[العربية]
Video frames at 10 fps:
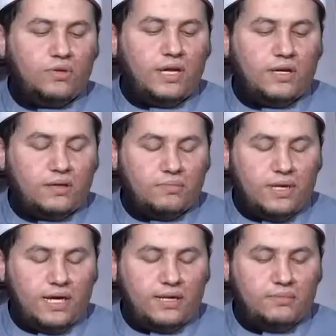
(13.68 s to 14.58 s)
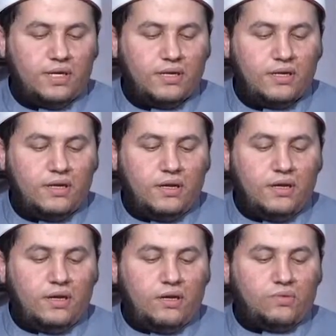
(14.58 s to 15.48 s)
لله رب العالمين
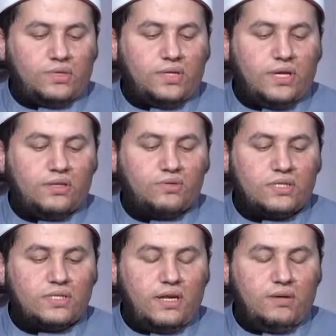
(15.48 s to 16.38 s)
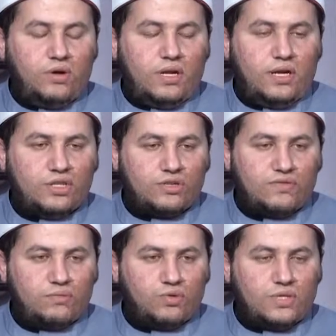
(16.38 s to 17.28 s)
والصلاة والسلام على
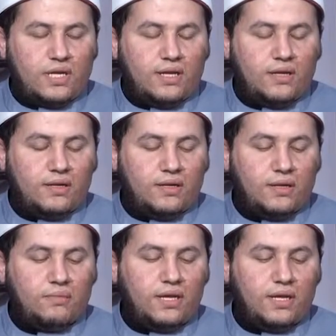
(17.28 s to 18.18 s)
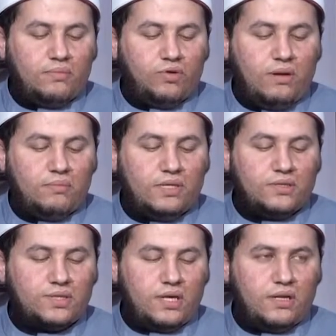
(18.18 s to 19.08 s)
أشرف المرسلين نبينا محمد
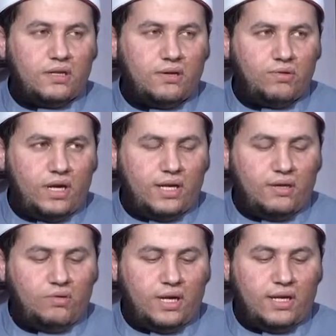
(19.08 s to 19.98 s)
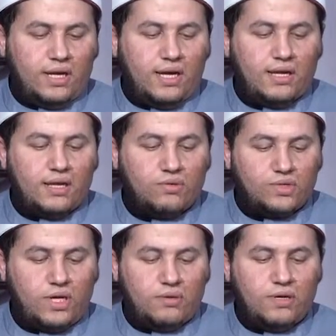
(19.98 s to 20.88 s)
صلى الله عليه وعلى آله
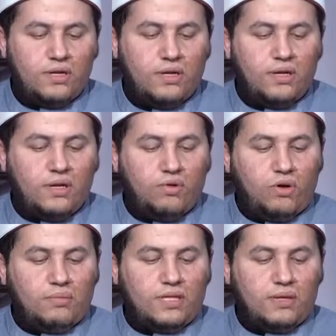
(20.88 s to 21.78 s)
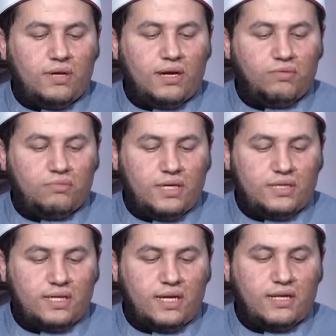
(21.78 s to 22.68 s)
وصحبه ومن تبعهم
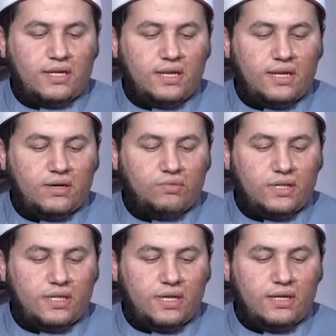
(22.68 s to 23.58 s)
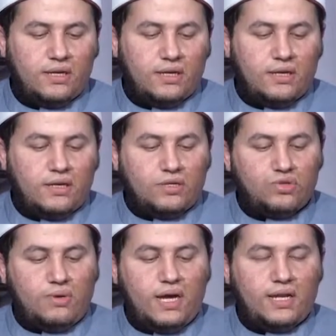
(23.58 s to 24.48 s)
بإحسان إلى يوم الدين
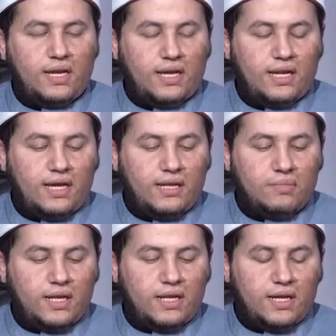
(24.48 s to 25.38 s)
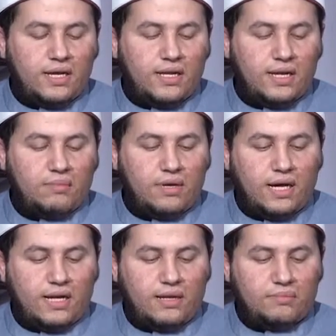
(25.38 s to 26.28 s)
سبحانك لا علم لنا إلا ما
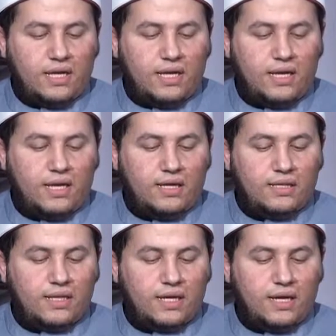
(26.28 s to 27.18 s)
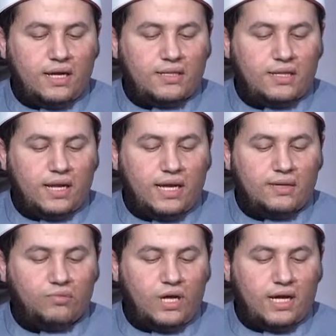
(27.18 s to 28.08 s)
علمتنا إنك أنت
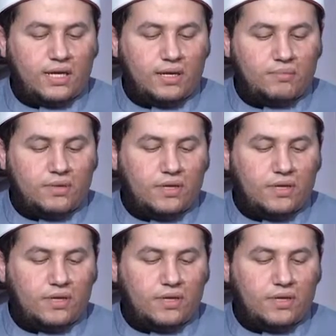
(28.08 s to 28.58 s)
العليم الحكيم